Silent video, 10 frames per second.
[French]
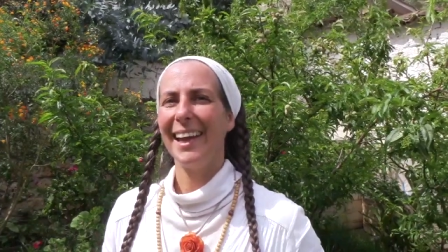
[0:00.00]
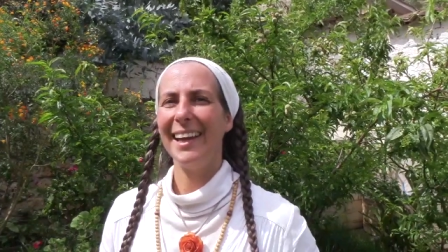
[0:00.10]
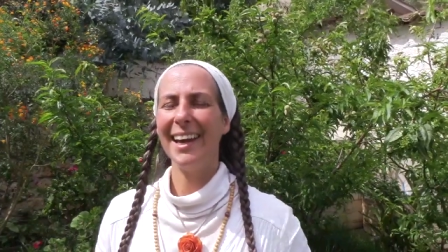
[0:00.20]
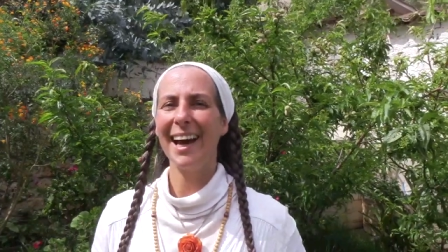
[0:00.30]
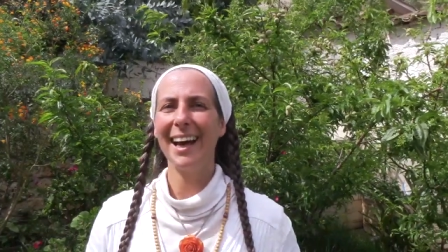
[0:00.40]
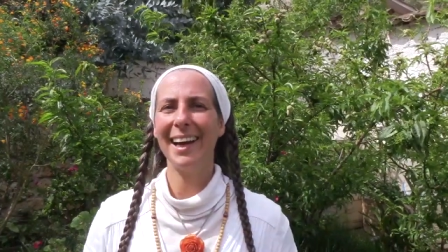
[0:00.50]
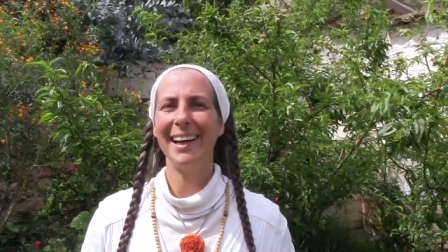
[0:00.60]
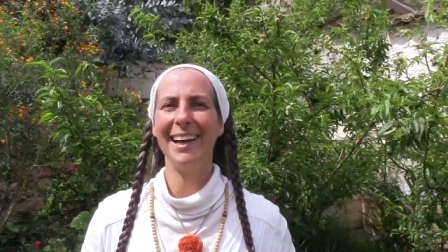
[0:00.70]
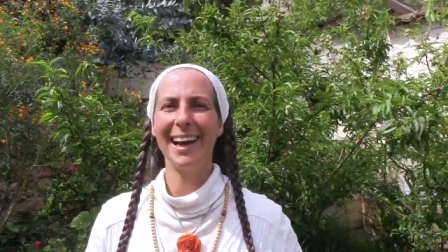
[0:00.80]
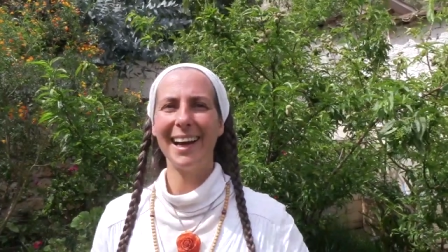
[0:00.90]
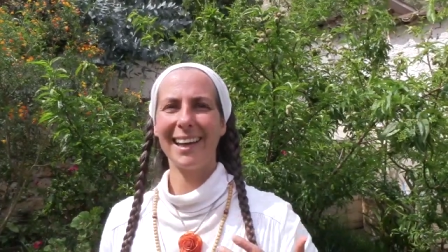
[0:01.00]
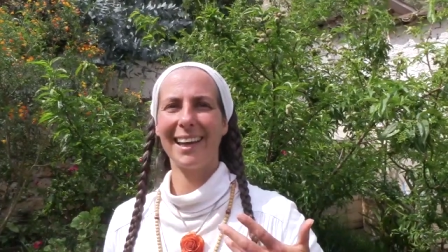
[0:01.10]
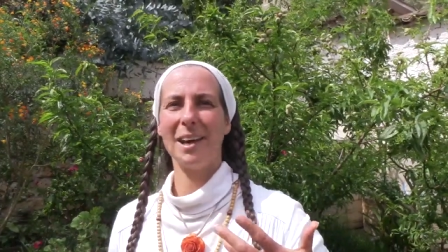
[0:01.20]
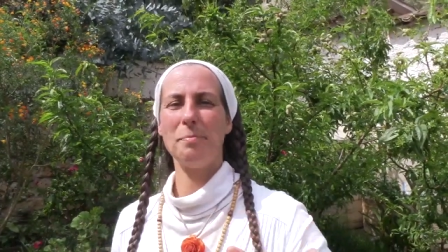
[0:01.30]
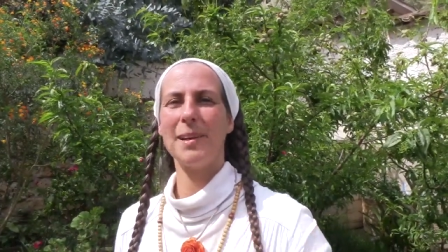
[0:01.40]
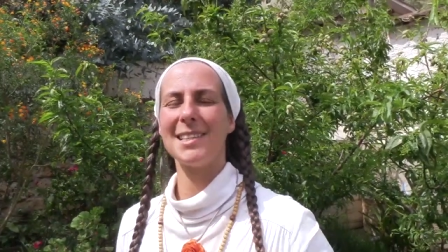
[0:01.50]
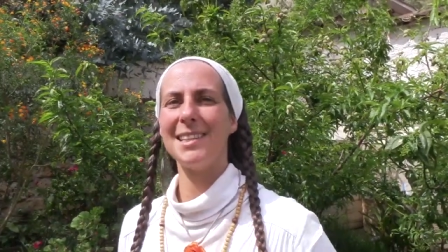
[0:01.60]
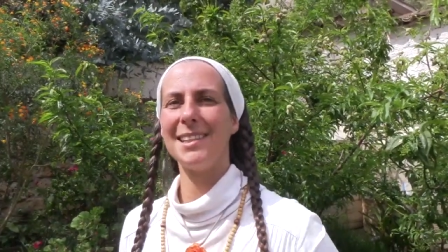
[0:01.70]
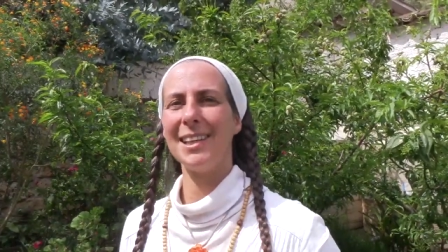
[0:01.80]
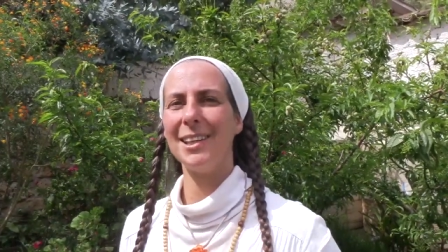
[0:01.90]
il a la
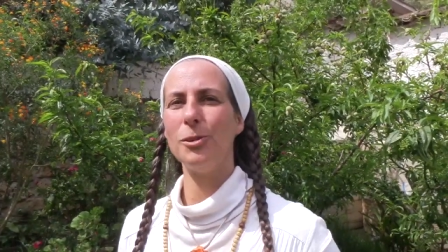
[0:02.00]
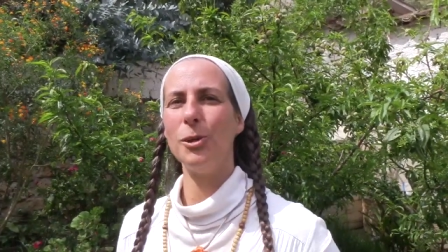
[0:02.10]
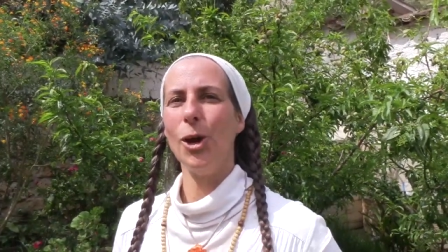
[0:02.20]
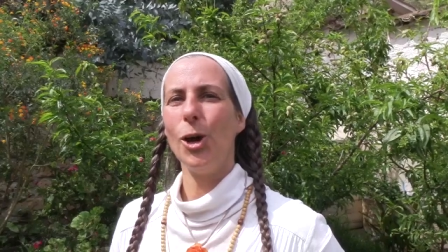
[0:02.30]
capacité de